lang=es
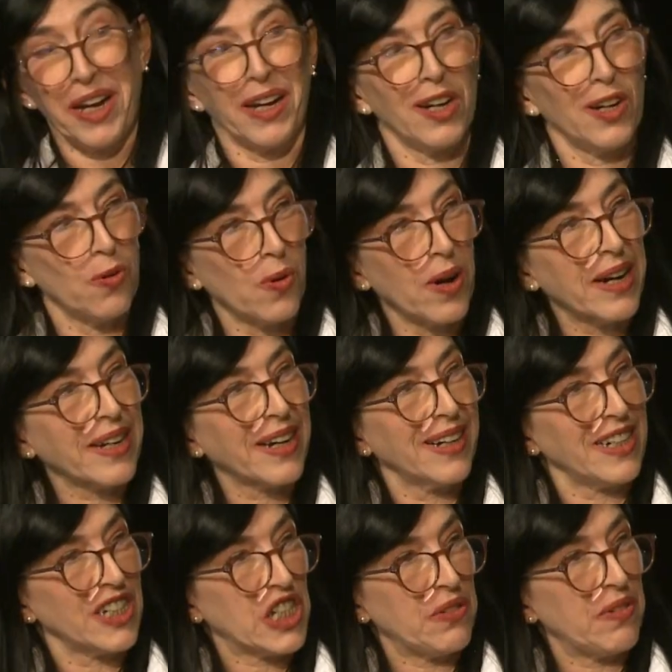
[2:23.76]
el lugar que
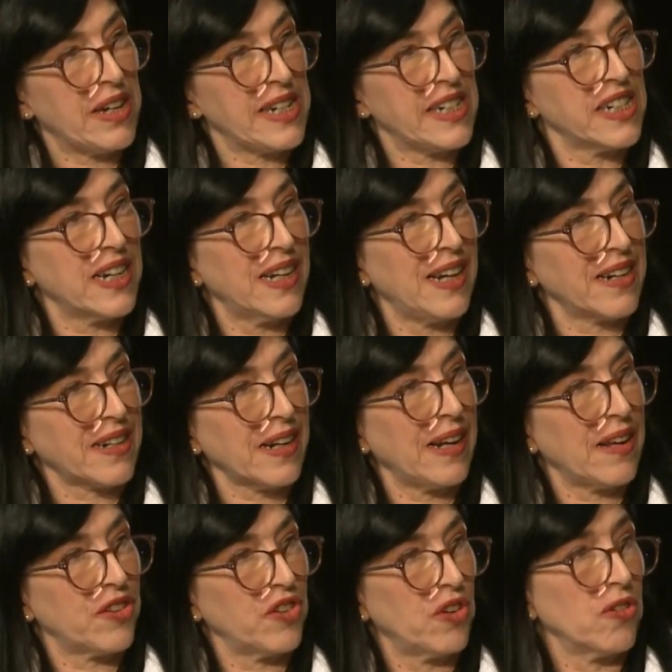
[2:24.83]
le lleva a ella la
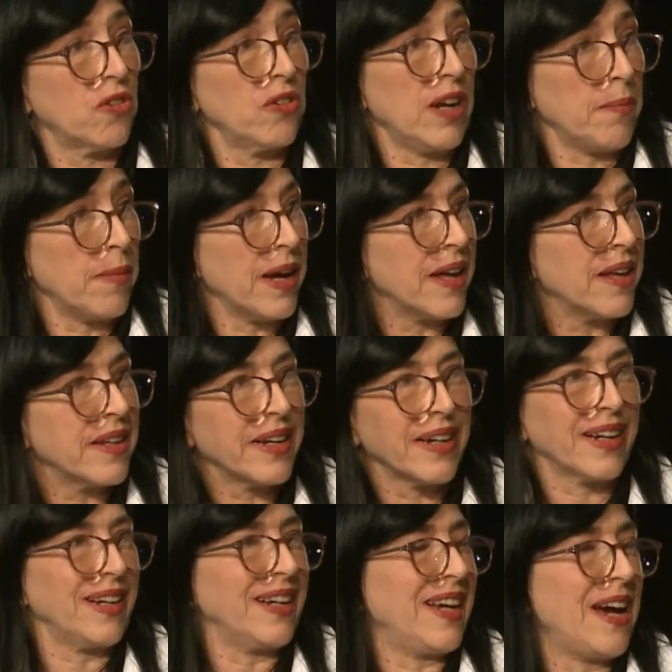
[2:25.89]
relación con la madre,
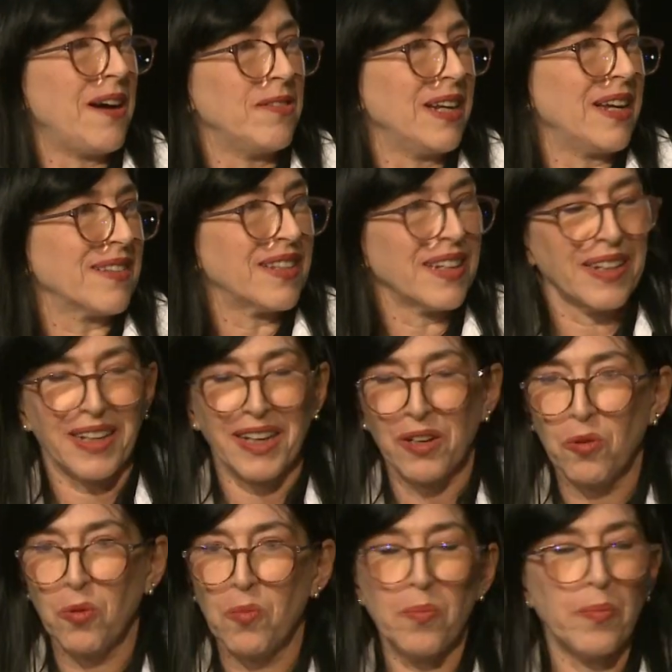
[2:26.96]
que le habla sin
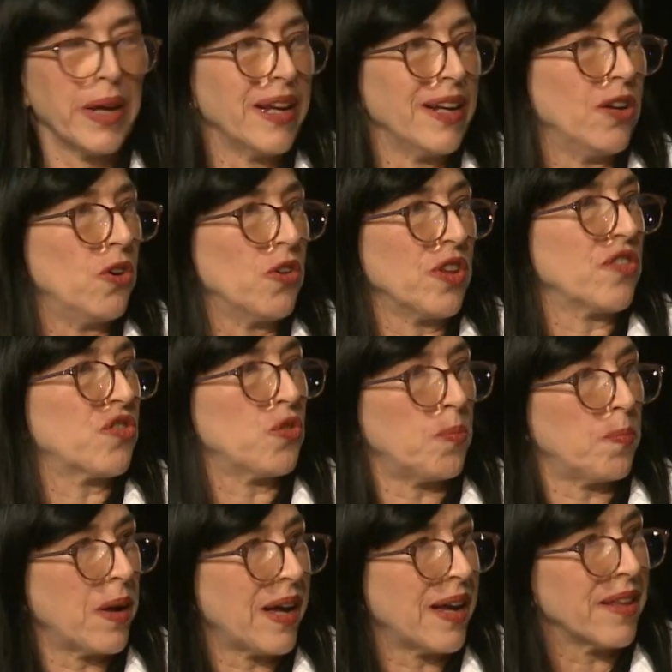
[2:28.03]
ningún velo de su
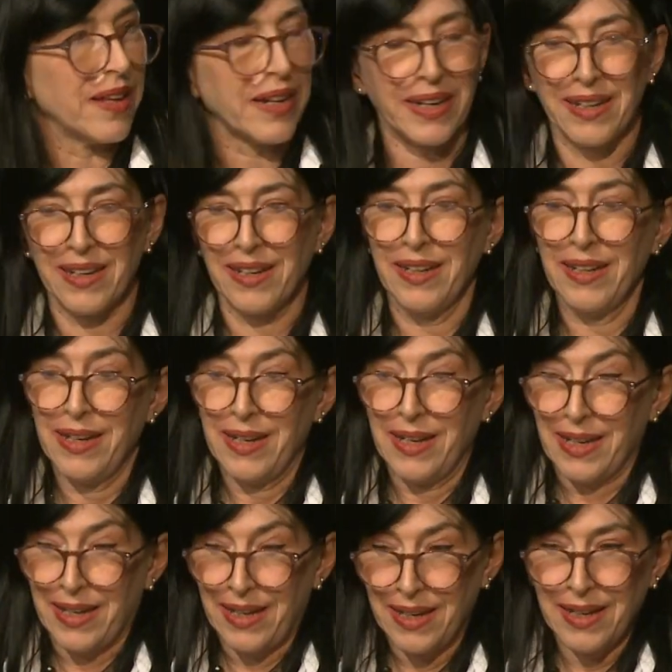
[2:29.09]
padre,
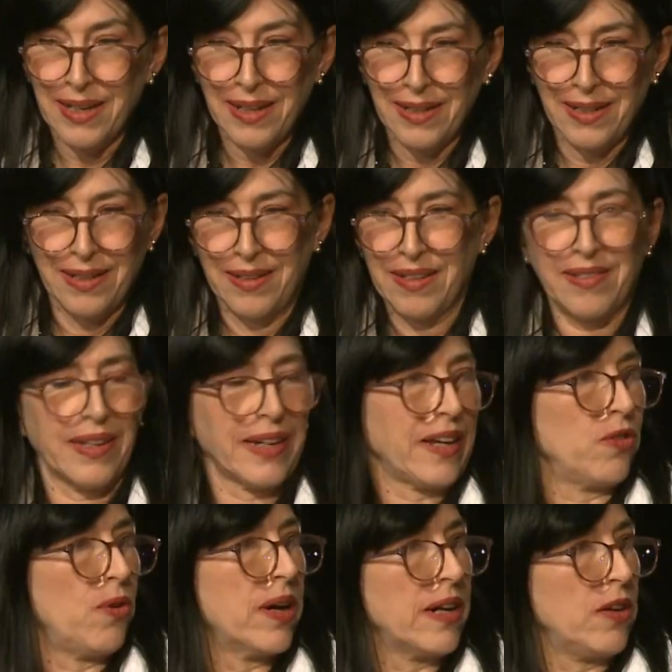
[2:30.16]
que le dice que
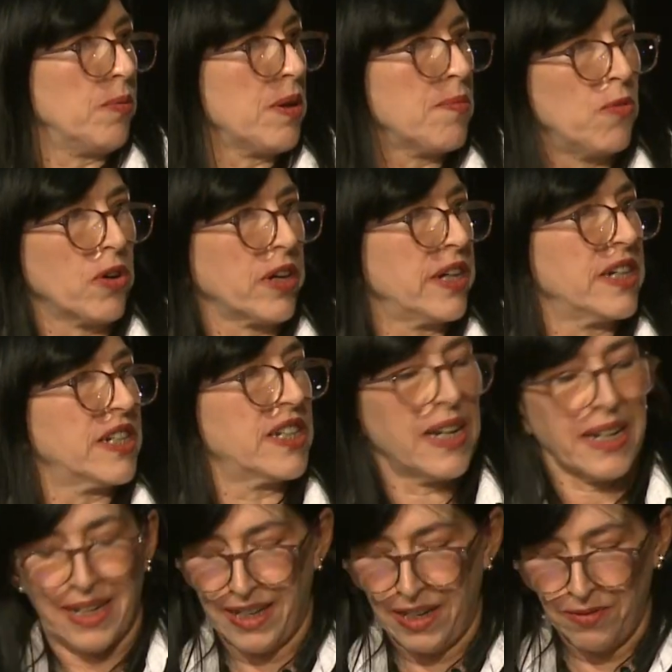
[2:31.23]
no haga lo mismo que
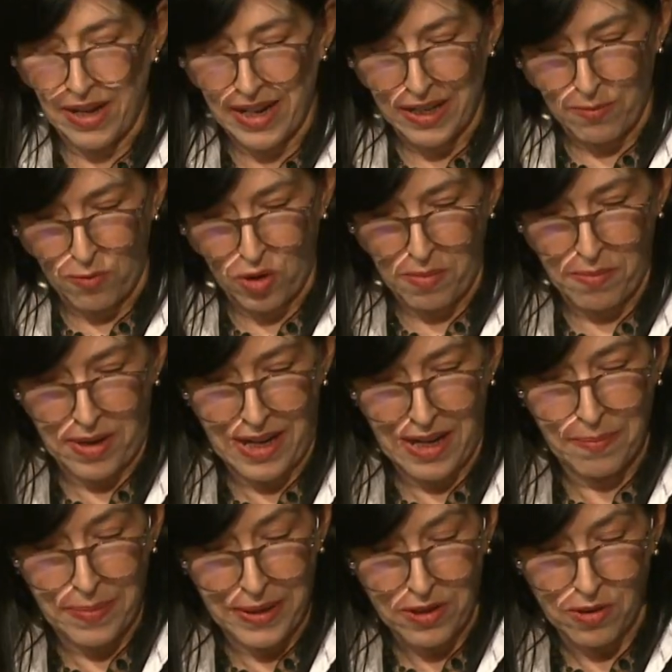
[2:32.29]
ella, que le va a ir muy
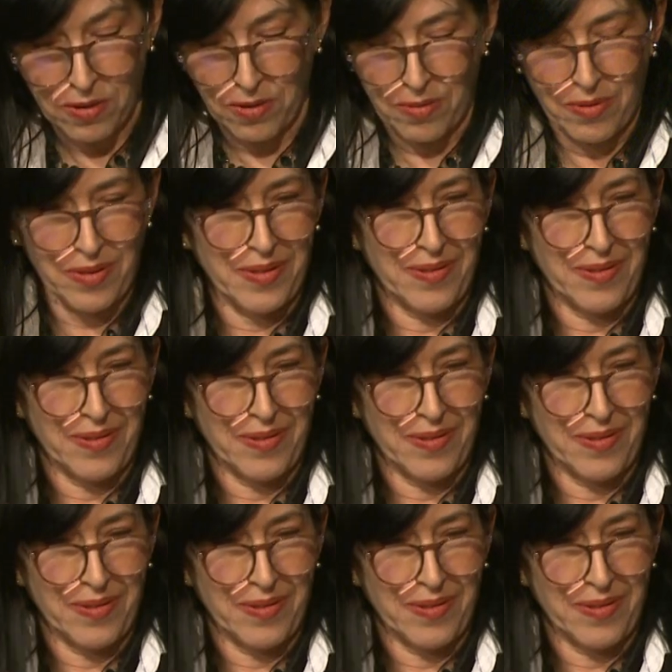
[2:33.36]
mal, pero